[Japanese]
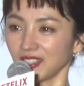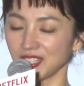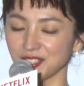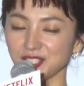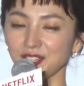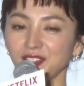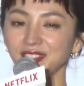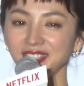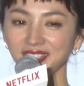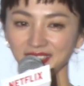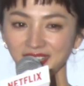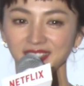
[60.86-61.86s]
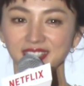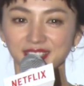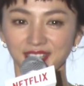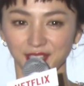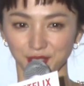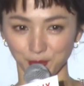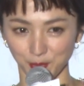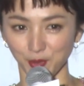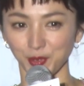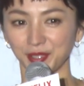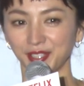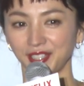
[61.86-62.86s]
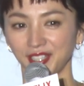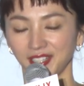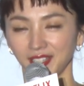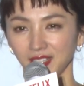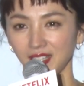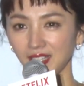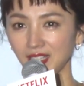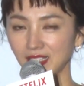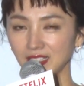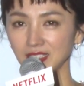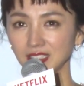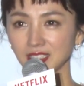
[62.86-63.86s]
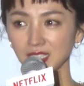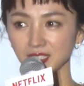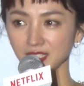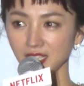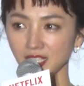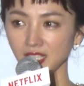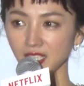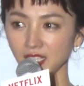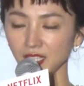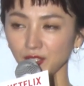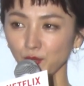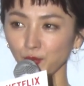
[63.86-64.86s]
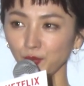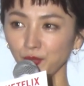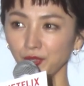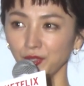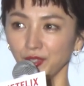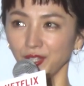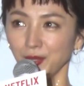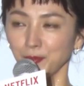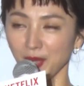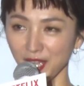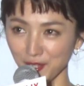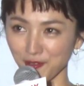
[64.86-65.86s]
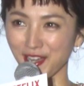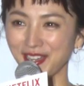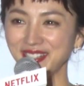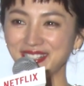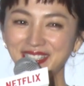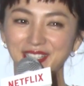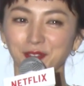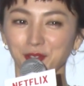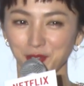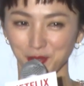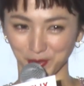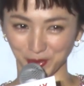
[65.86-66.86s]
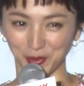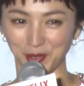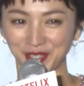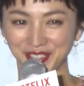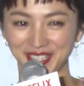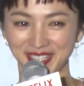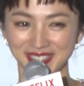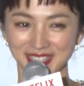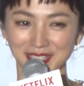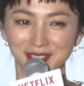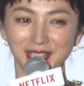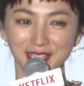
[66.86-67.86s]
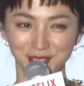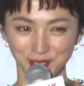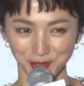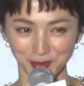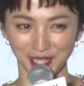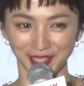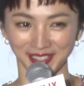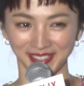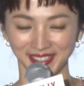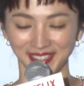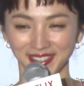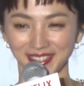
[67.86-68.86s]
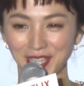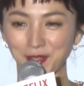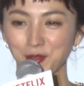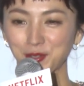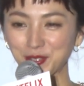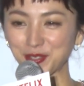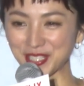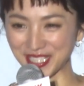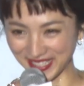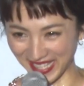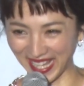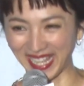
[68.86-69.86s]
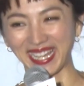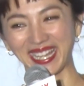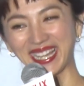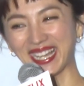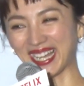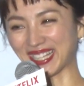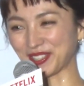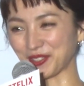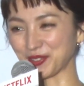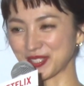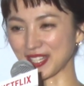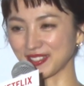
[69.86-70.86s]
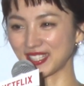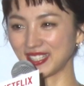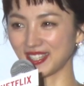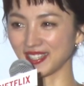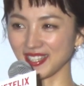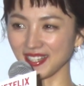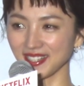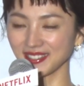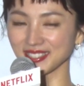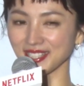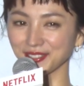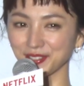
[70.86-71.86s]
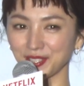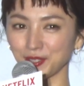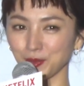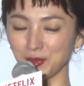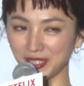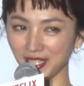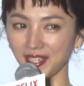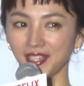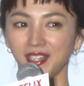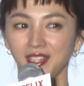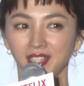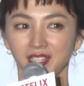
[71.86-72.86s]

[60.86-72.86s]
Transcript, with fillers: 携わってきたんですけれども、えー、撮影の前は意気揚々と、撮影中は結構苦しんで、あの作品出来上がった作品を見て、